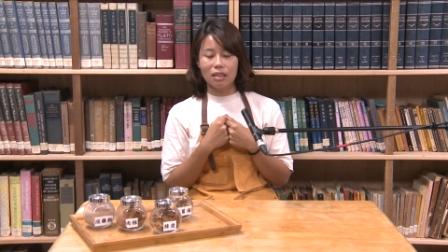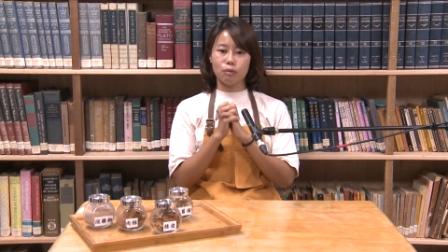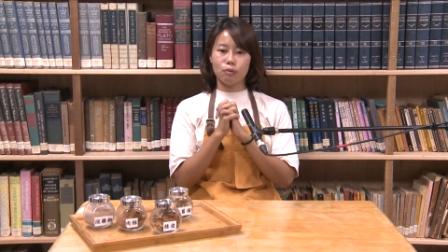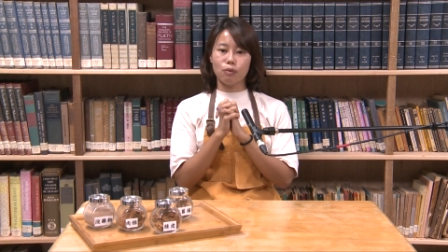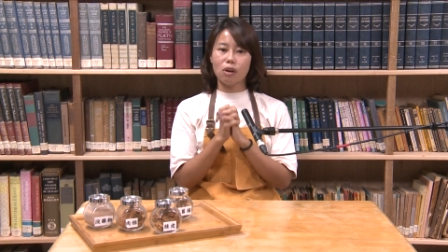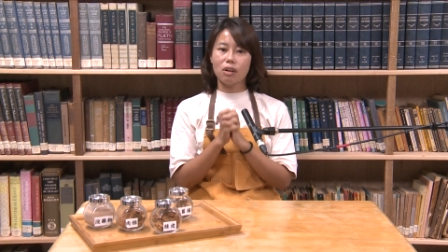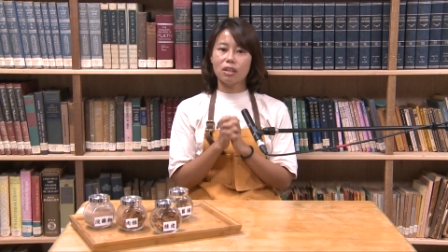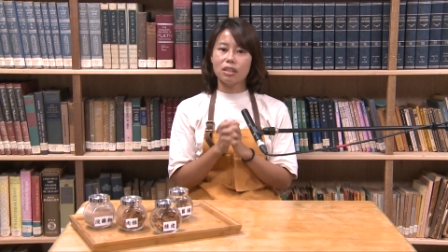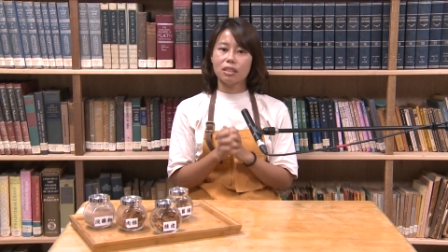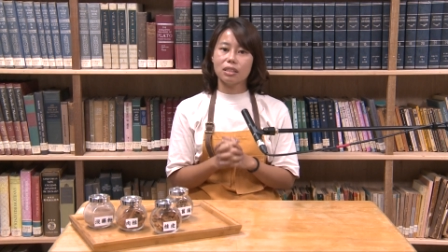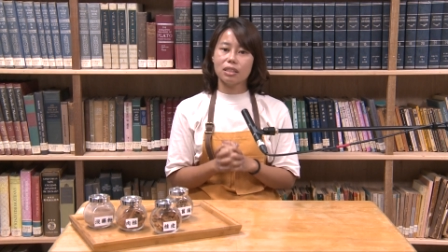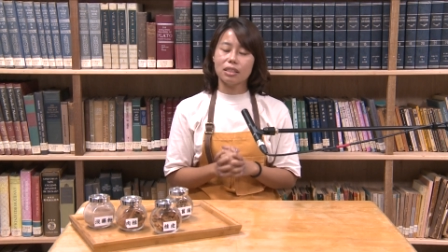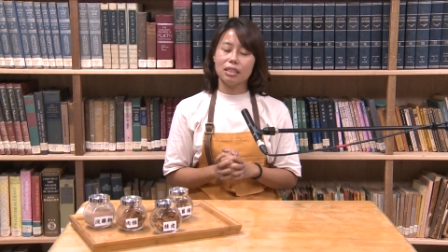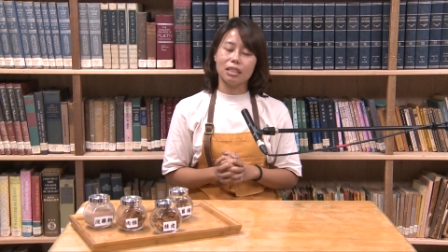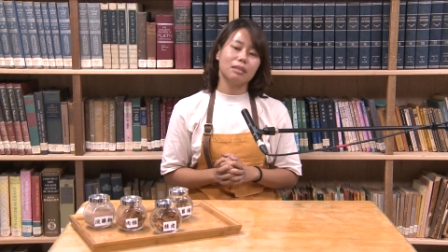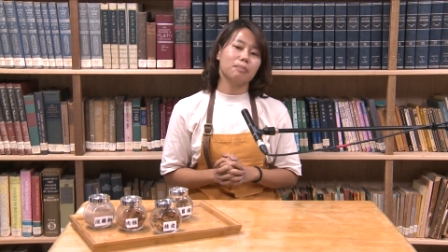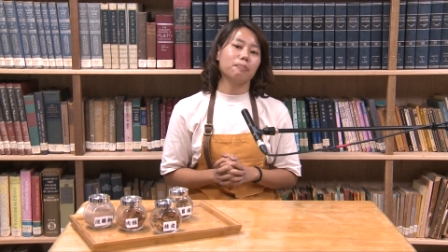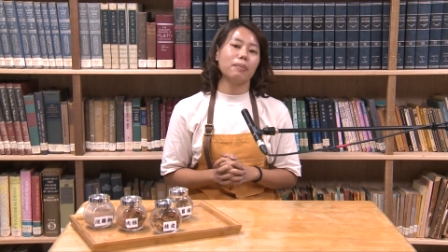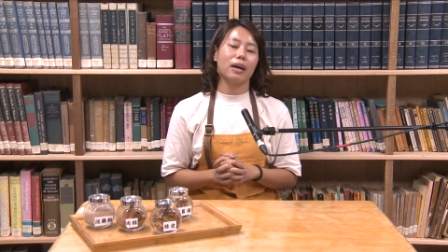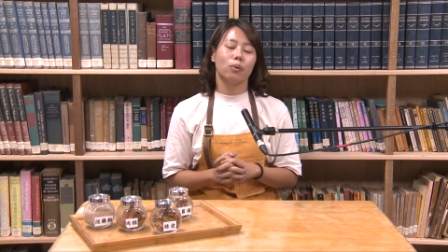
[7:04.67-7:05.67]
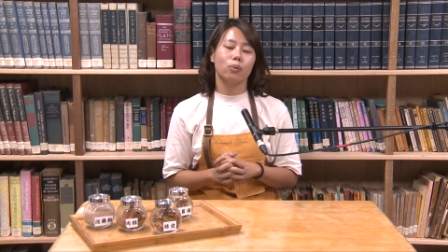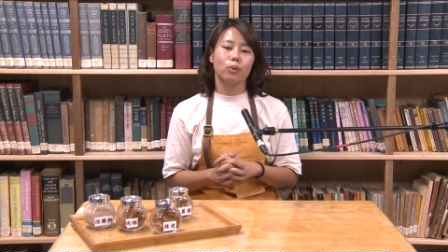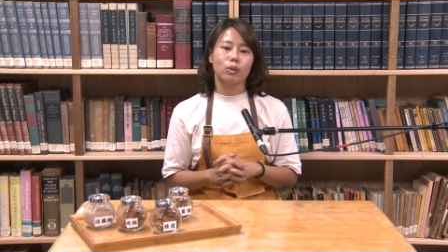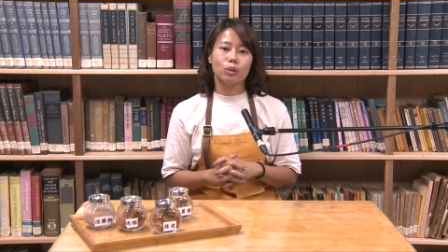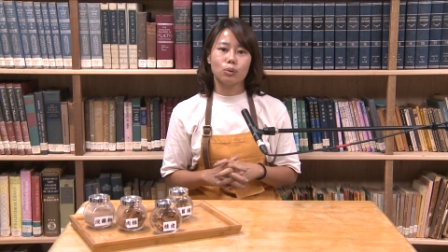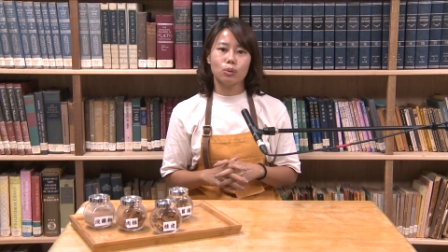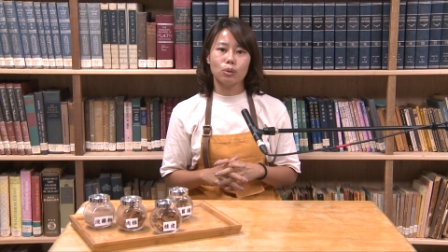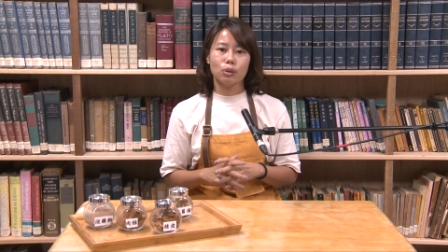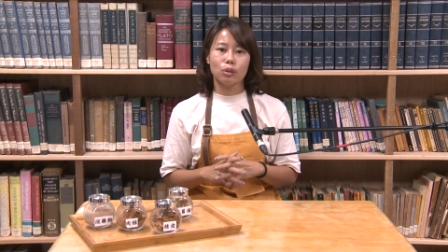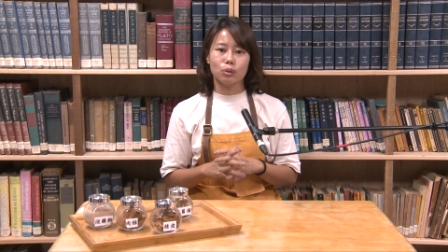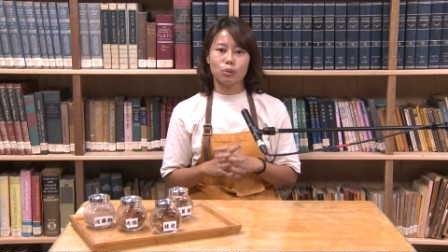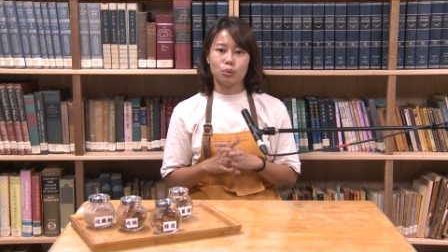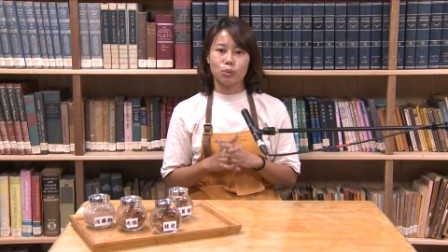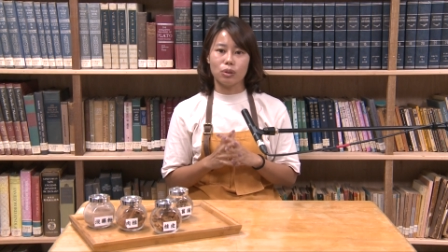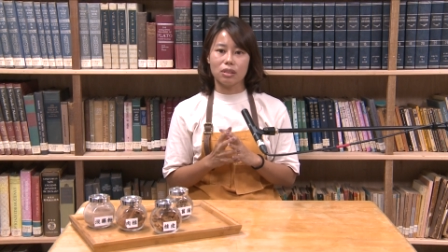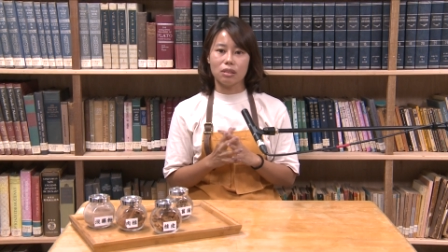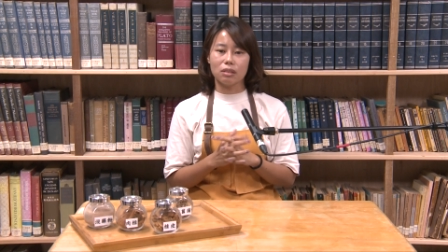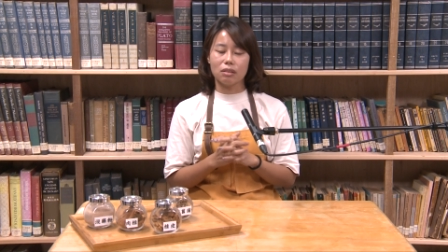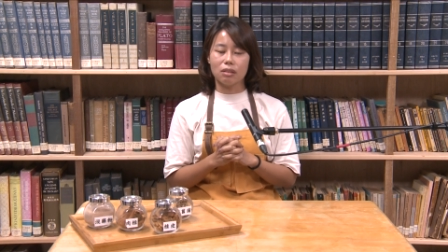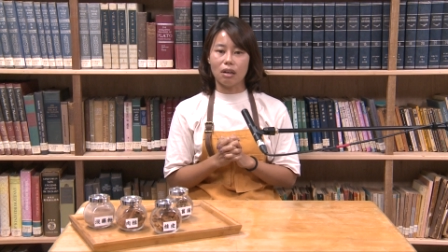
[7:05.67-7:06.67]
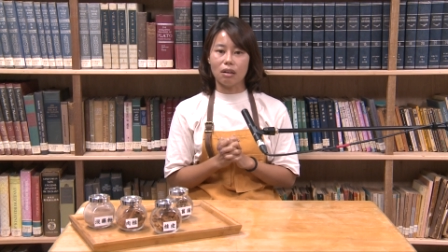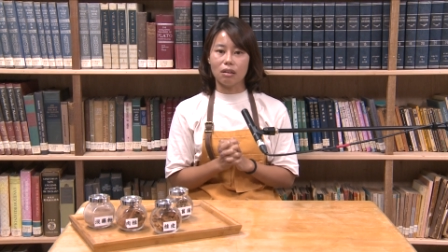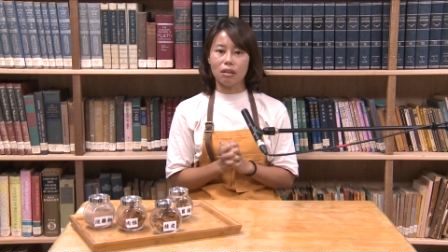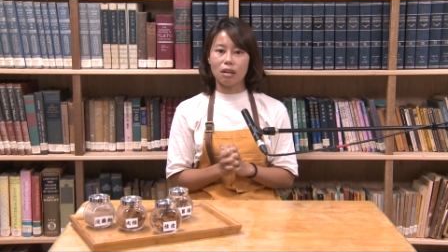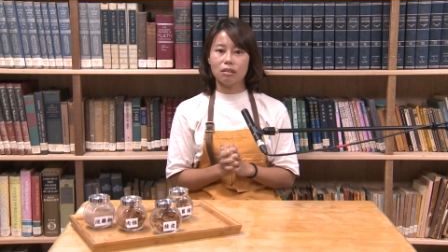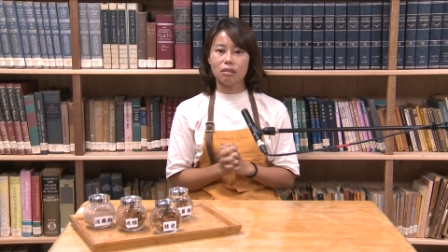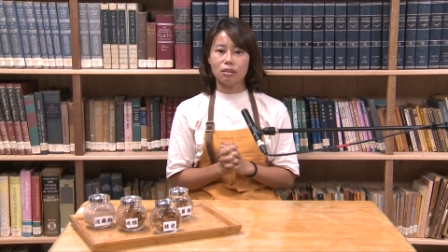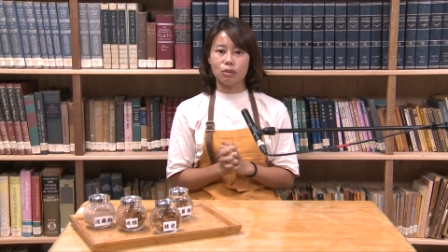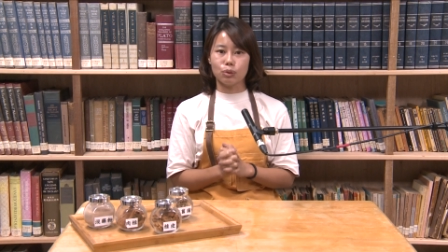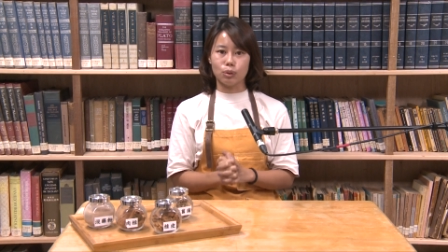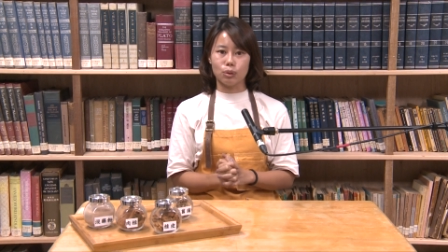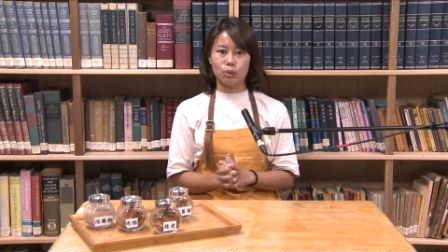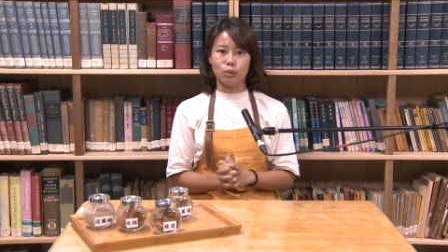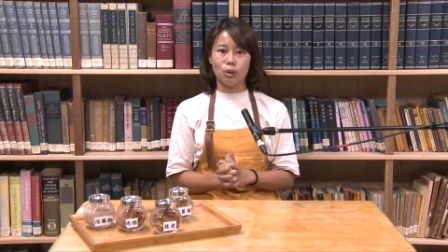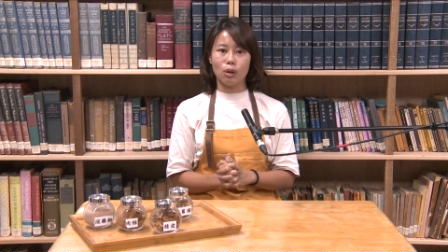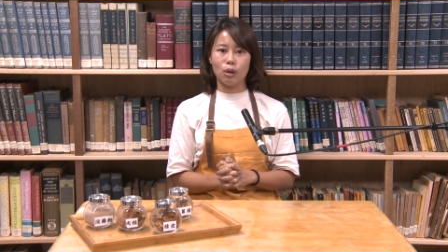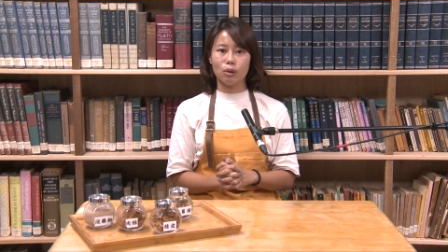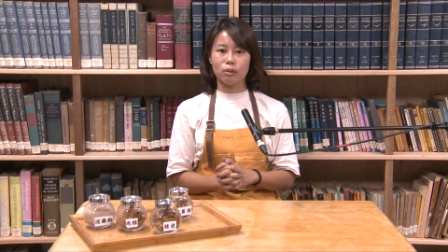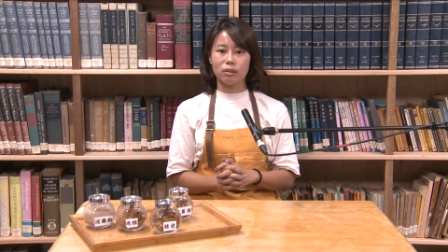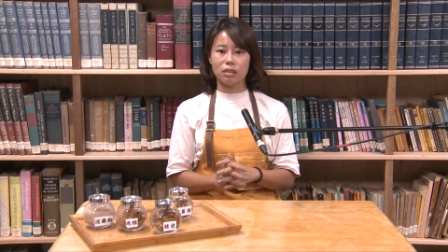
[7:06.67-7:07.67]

风恩姐帮我做爵士祷告的时候，